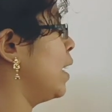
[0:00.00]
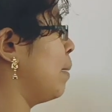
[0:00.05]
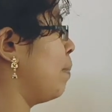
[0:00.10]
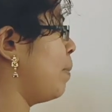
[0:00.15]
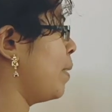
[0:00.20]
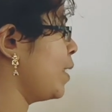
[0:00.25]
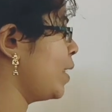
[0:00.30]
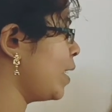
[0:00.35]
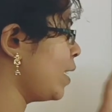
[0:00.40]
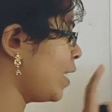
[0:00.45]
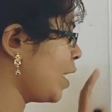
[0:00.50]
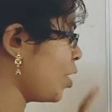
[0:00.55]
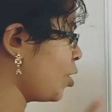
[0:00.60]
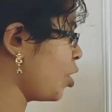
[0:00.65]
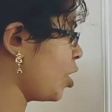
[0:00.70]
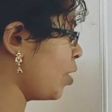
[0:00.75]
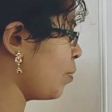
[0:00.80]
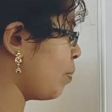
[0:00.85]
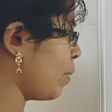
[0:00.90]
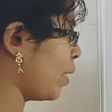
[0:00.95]

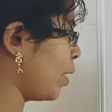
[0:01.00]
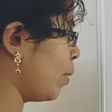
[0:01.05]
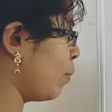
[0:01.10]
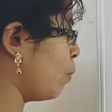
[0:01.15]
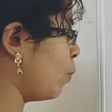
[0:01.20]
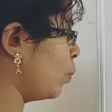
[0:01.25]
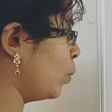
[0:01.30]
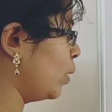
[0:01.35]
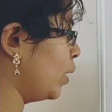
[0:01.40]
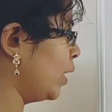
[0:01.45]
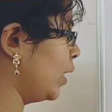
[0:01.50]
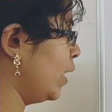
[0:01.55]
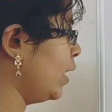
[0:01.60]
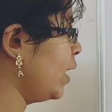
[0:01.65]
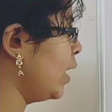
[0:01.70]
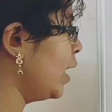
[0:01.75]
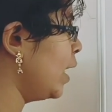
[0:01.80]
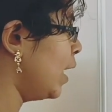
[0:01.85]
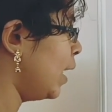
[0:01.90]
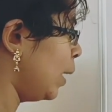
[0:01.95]
representation பண்ணம் ஓது,
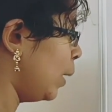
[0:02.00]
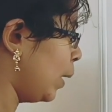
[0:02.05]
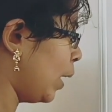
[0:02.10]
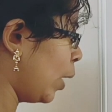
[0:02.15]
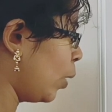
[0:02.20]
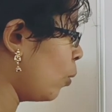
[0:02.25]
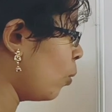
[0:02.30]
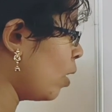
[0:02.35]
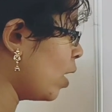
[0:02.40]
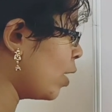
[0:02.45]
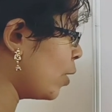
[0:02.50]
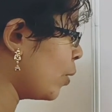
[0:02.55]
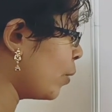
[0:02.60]
நடுவில்